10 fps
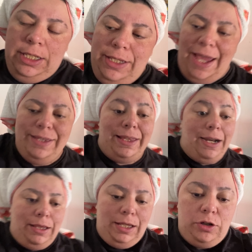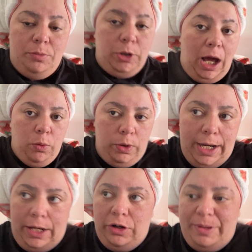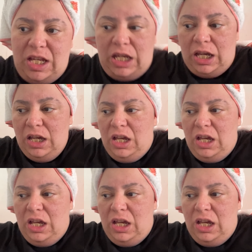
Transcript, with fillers: ya es tarde, es como la una. Lo que pasa es que